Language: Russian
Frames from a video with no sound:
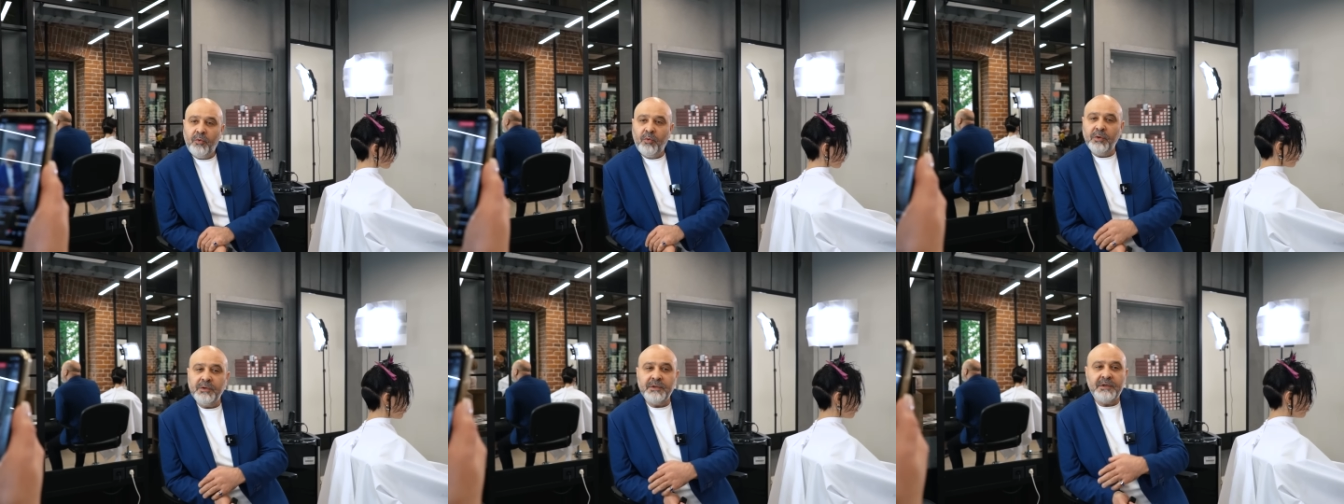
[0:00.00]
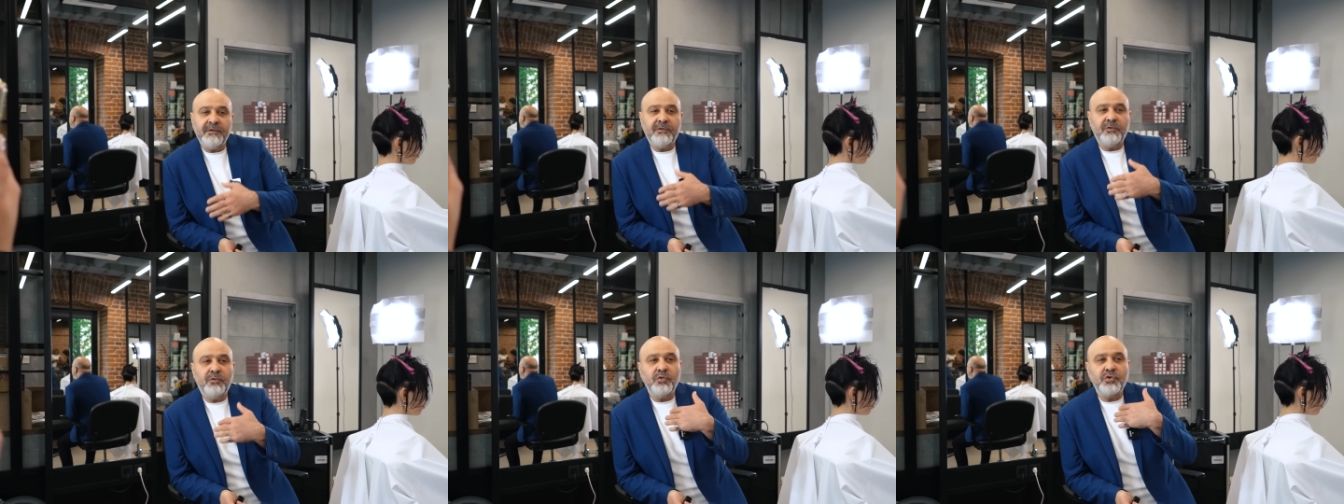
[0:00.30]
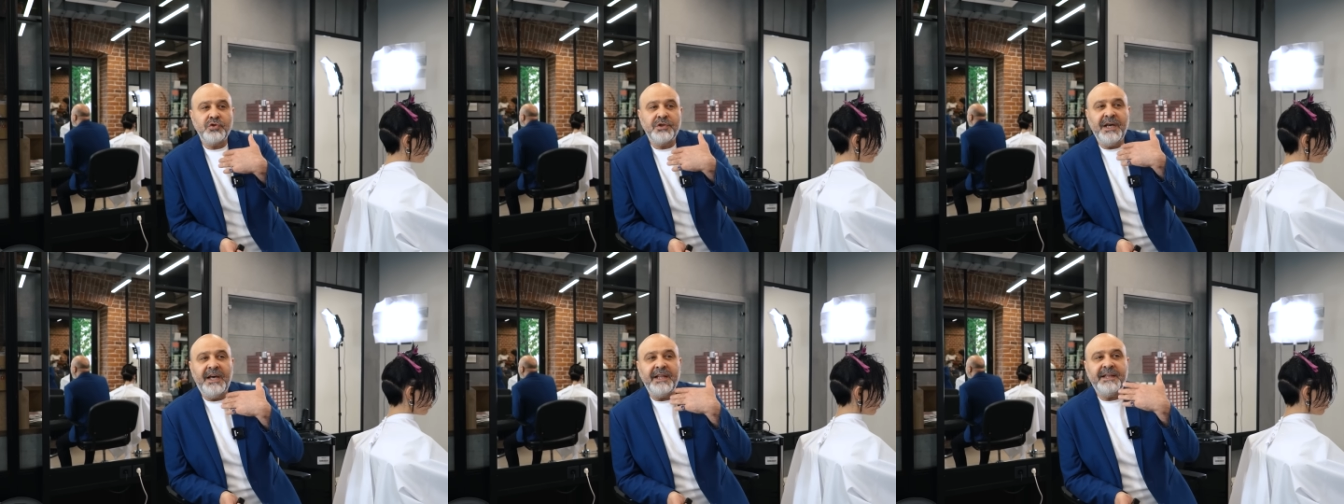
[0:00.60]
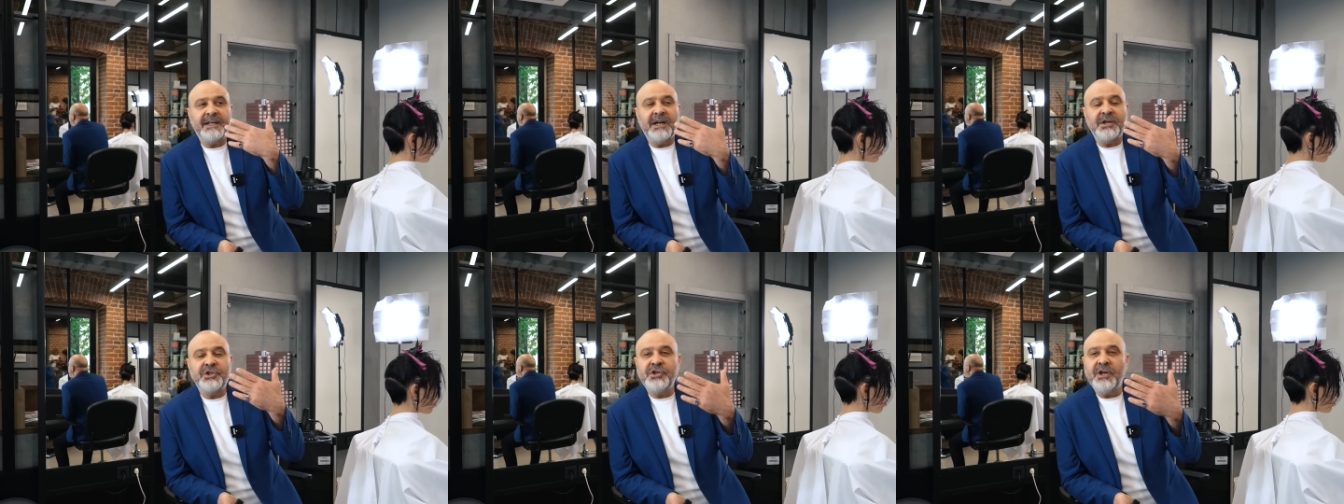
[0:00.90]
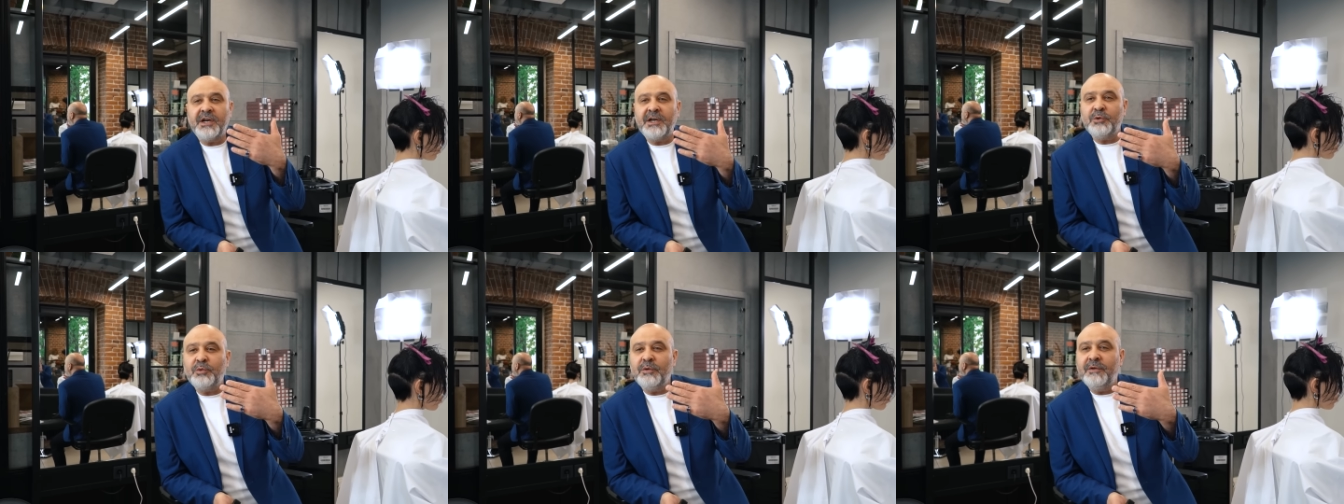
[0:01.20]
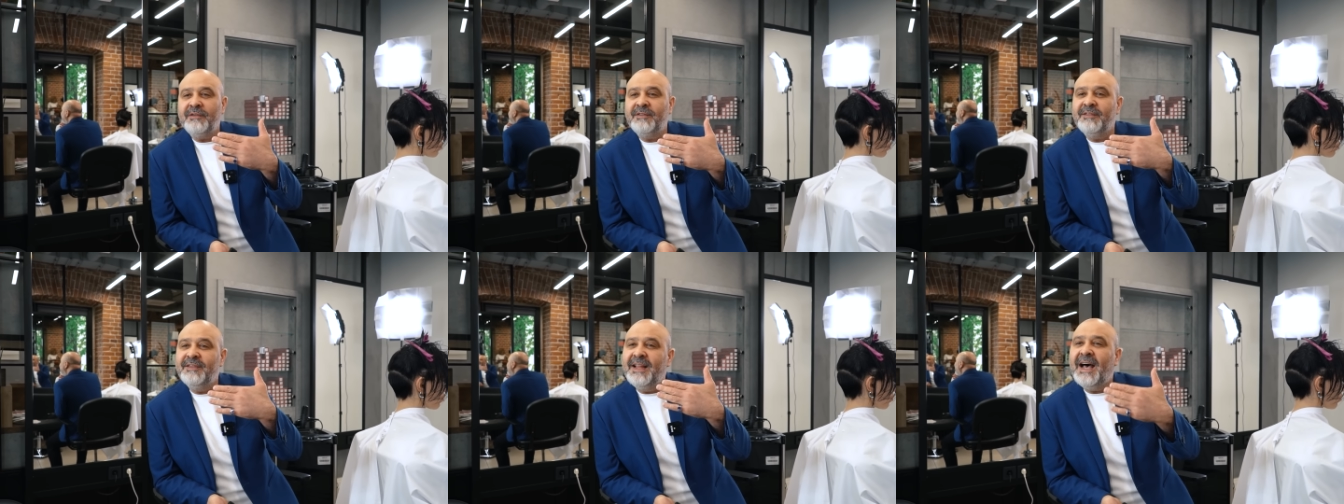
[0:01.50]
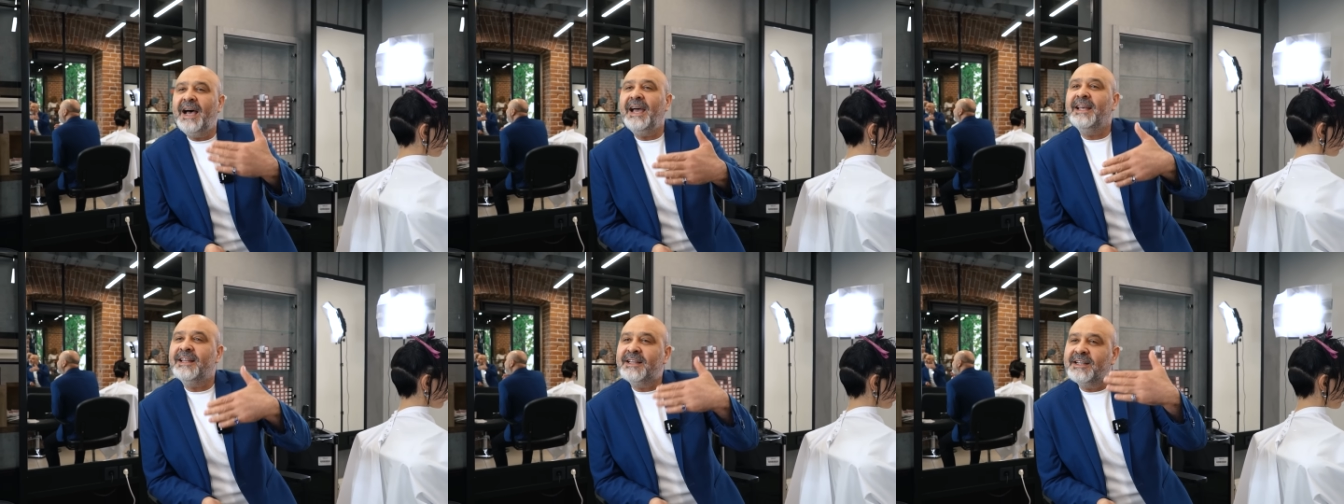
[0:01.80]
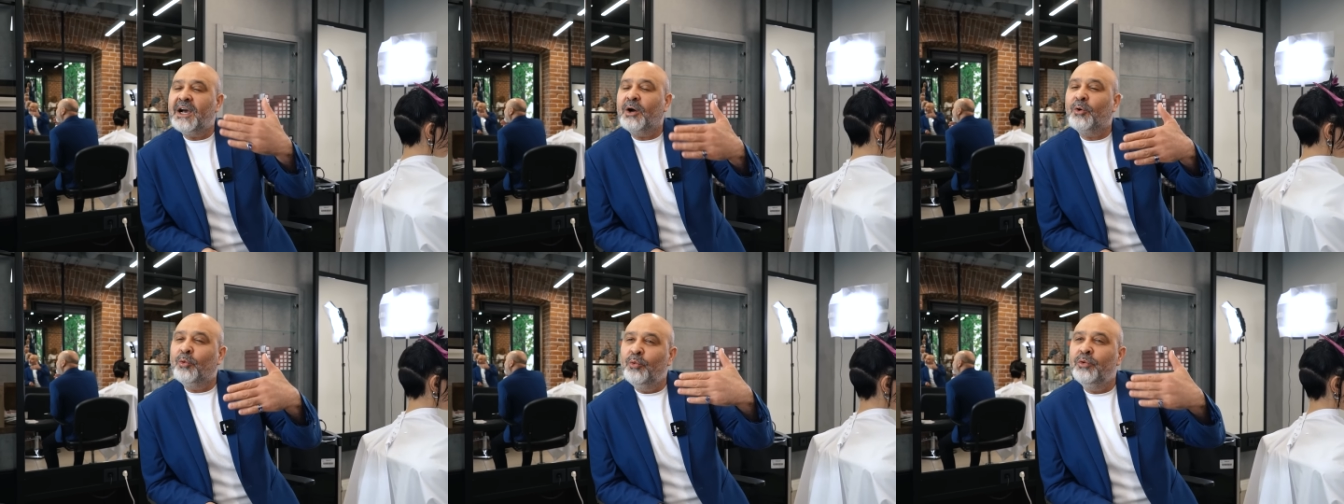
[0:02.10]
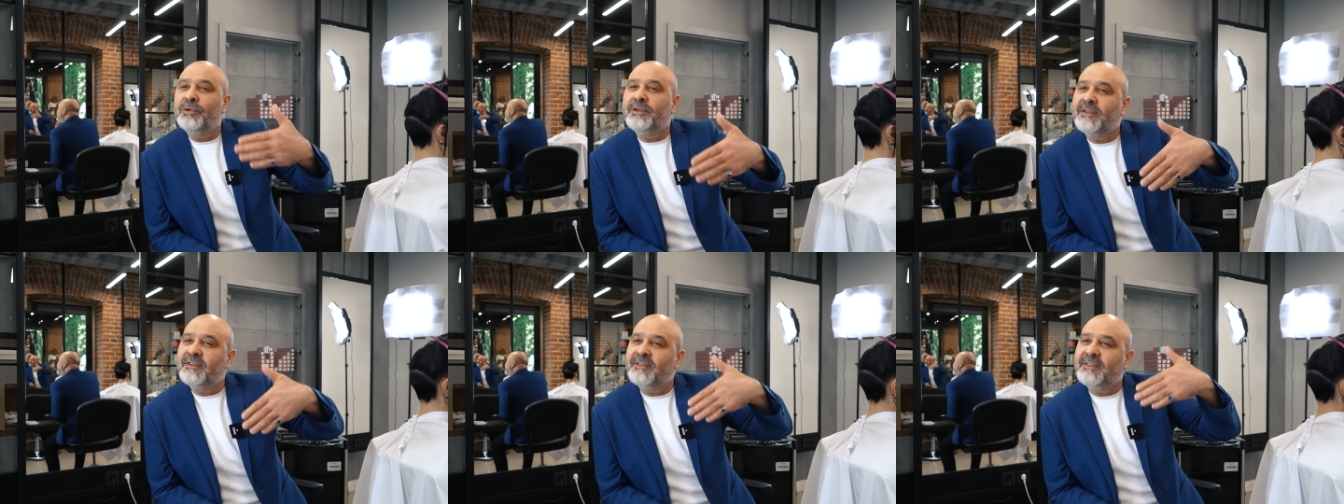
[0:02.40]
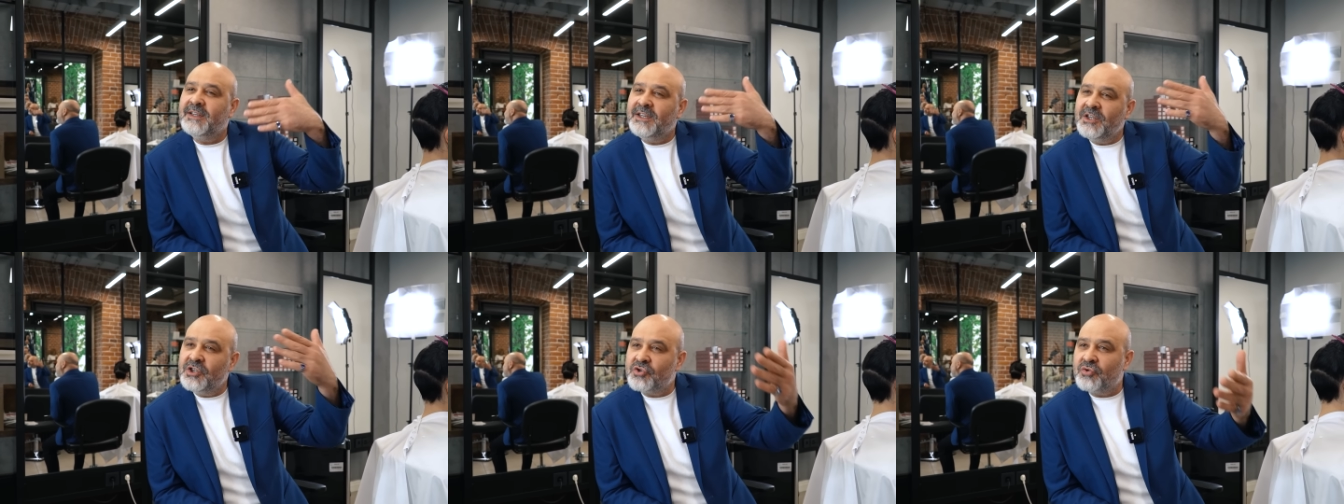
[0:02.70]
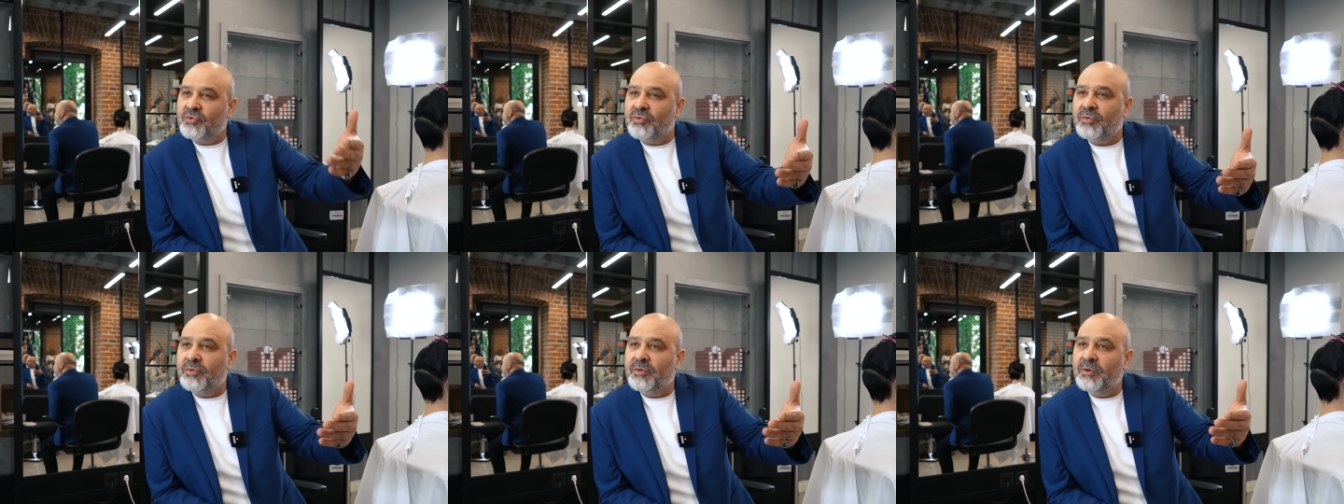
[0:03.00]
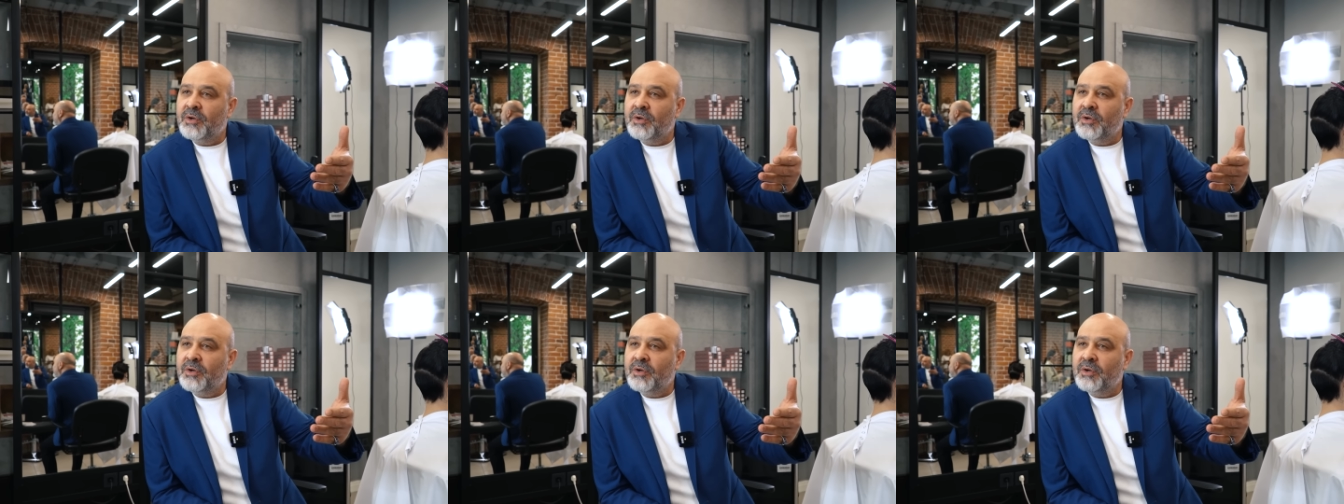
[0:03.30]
Он рассуждает как человек, который знает какую-то стрижку.